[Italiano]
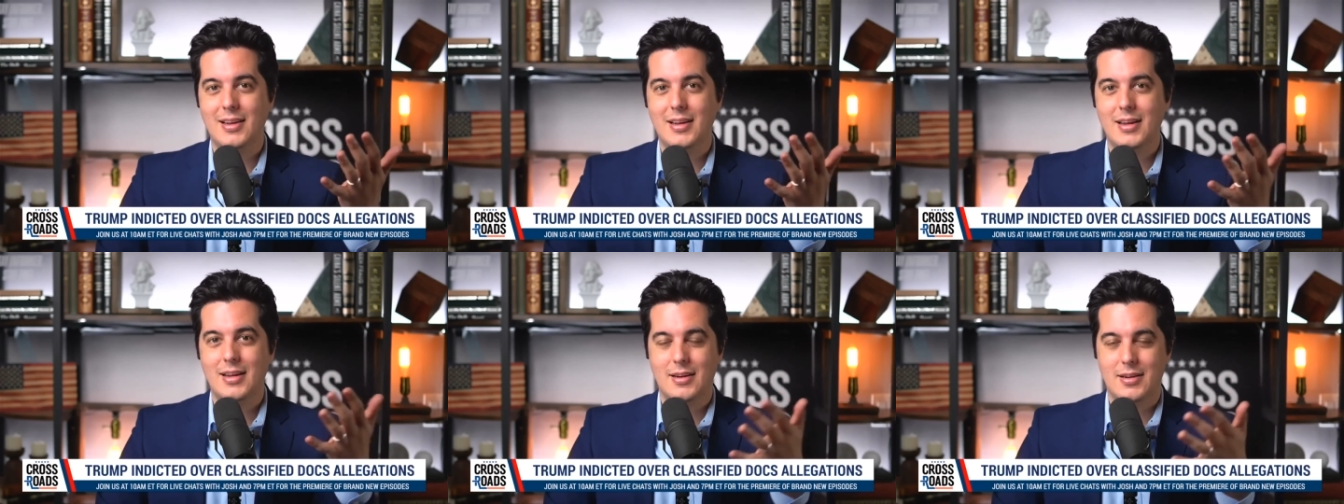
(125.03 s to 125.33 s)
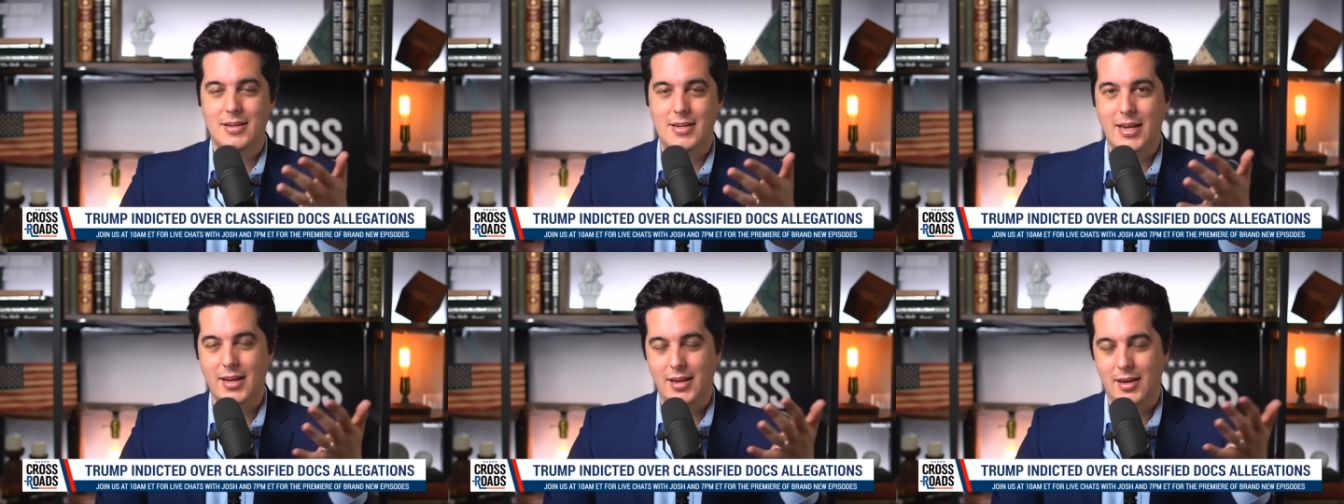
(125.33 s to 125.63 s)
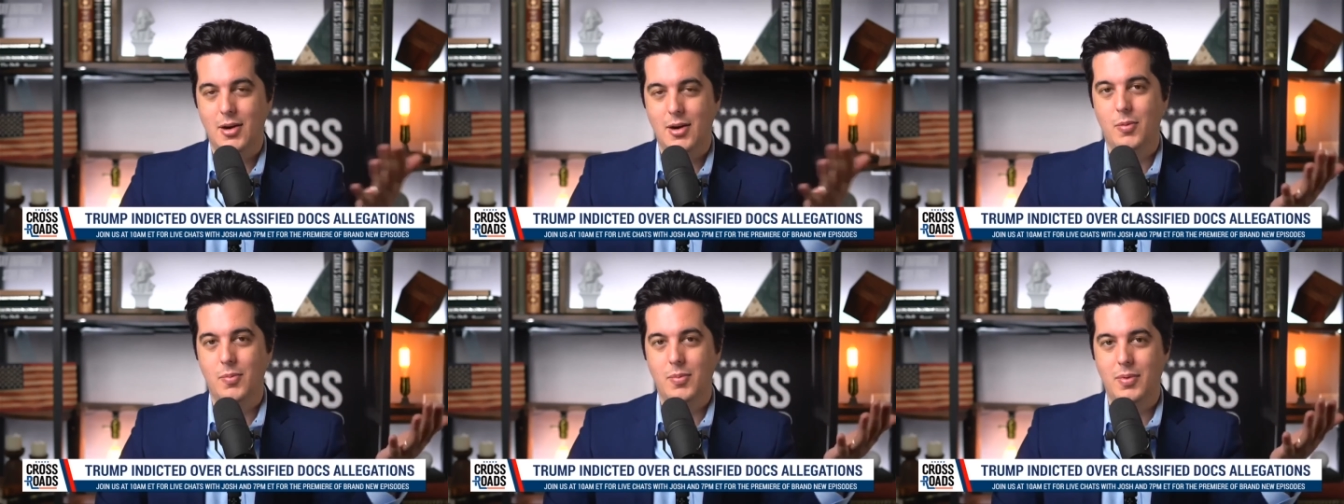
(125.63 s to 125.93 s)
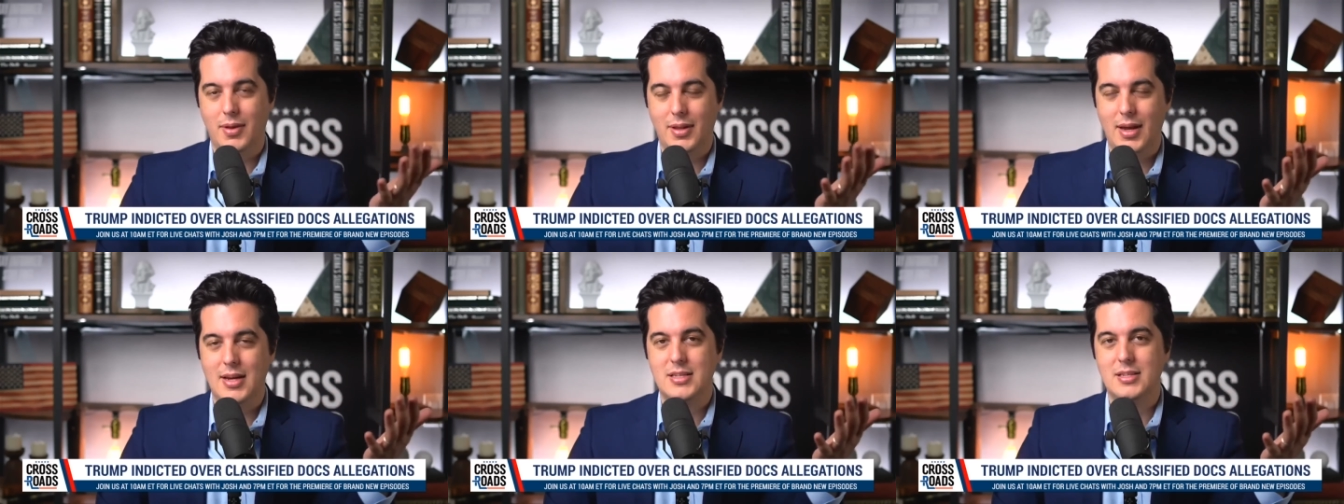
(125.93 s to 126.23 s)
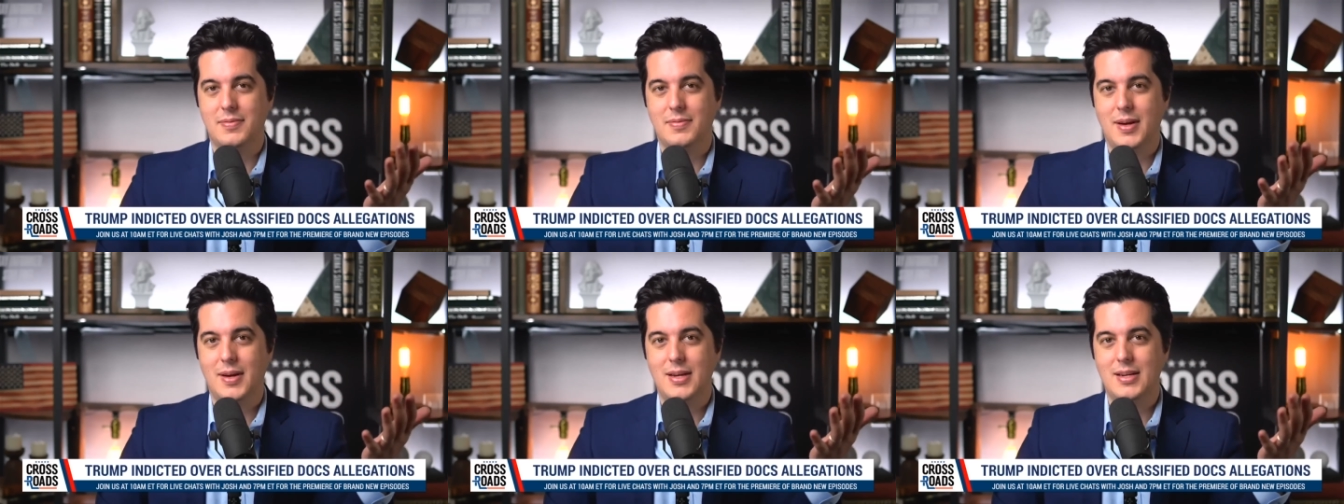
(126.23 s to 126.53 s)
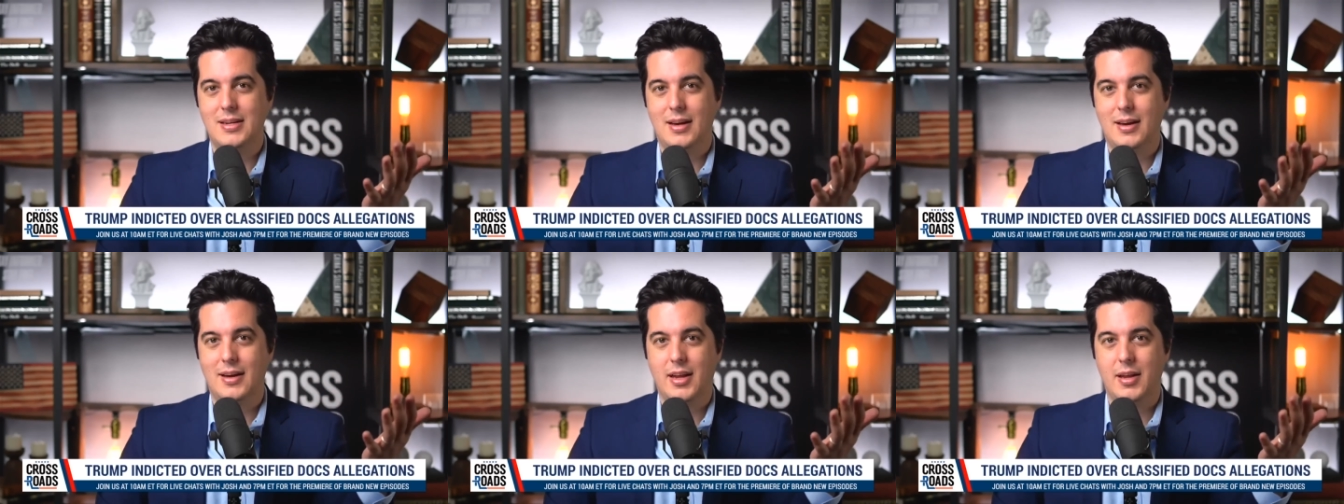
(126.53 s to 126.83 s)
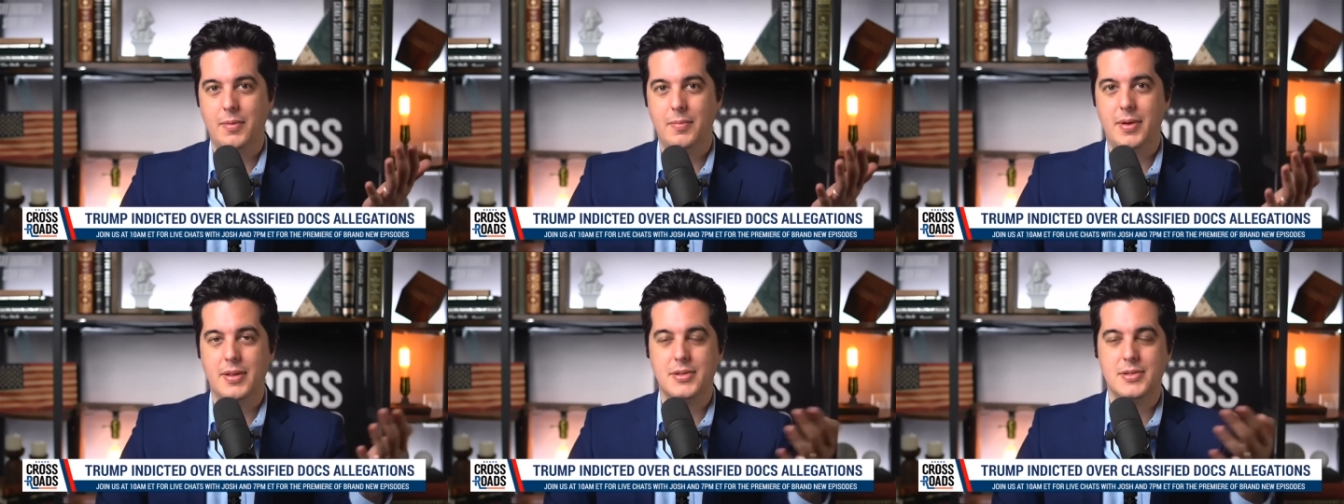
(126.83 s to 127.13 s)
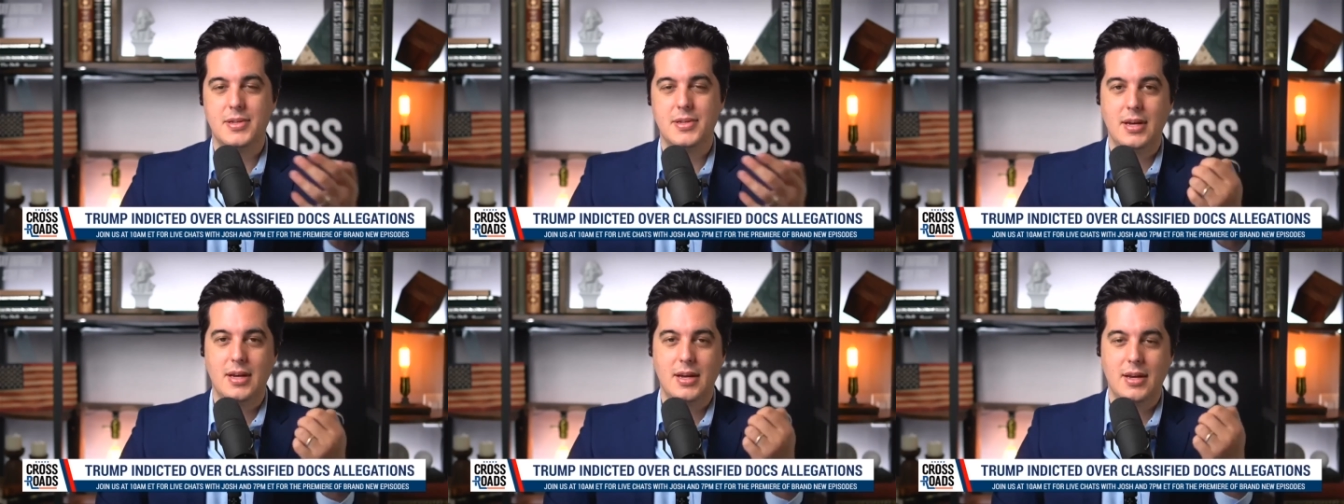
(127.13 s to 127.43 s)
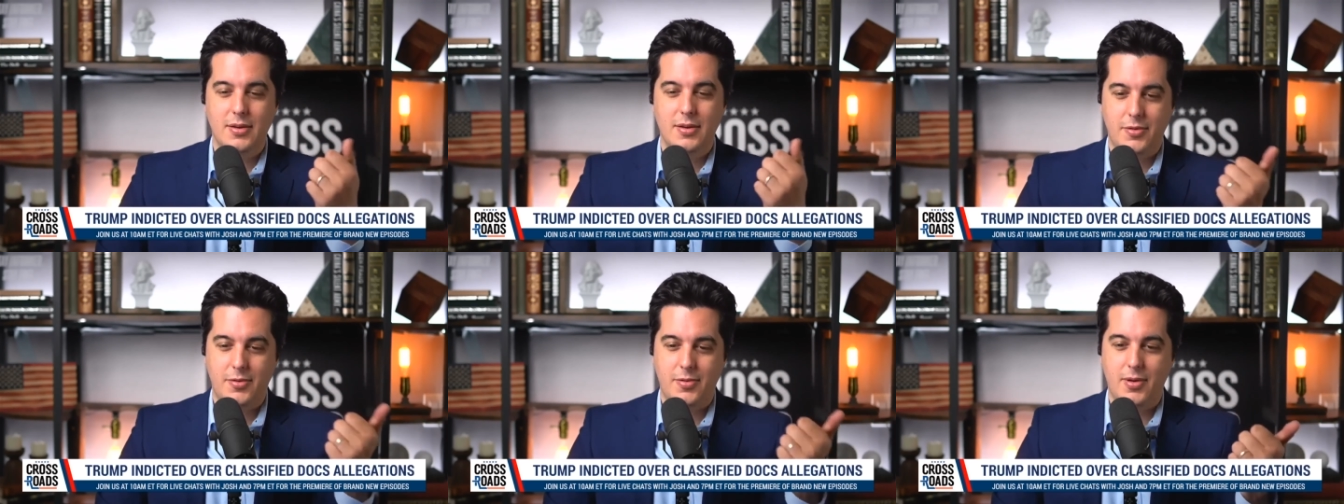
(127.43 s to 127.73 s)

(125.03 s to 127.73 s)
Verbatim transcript: i presidenti, da Ronald Reagan in poi,